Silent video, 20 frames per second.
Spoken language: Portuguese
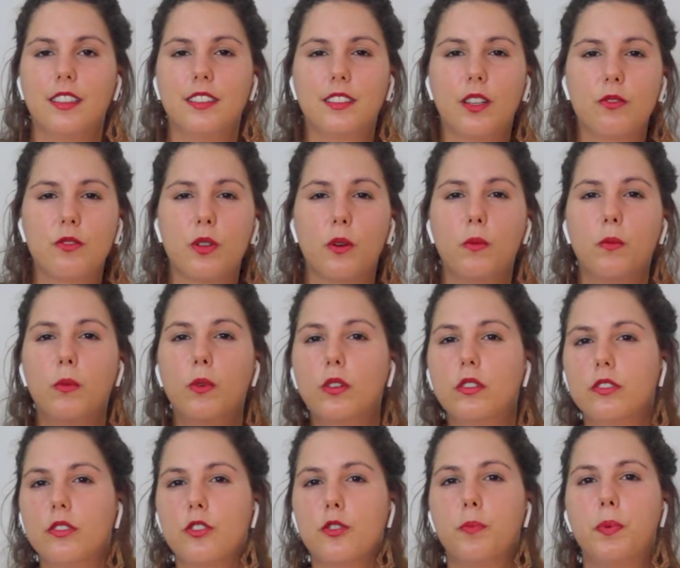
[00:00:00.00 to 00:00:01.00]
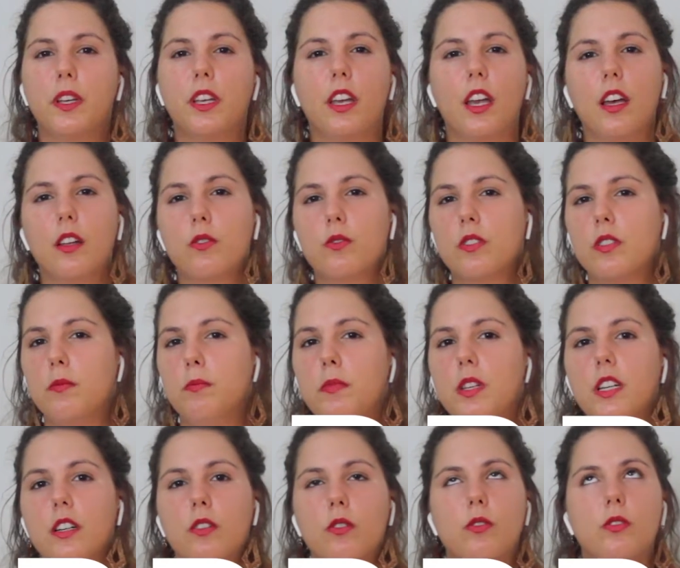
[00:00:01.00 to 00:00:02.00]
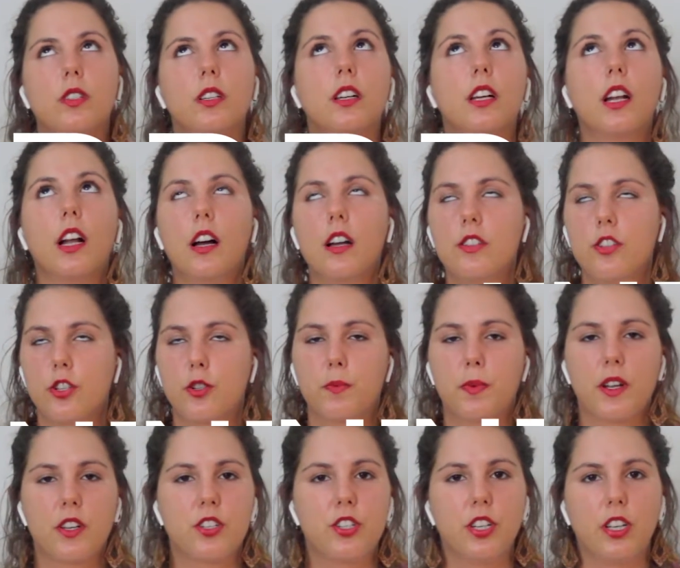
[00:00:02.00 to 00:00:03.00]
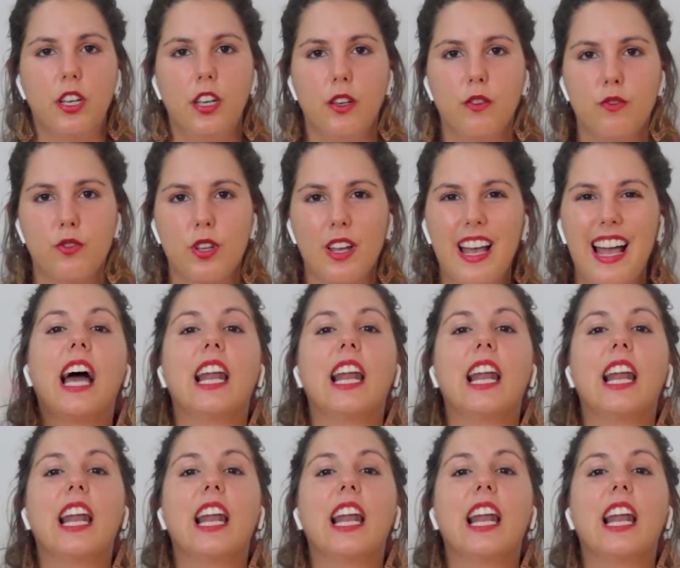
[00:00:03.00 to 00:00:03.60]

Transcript: Então são muitos pequenos e micros e grandes plastiquinhos,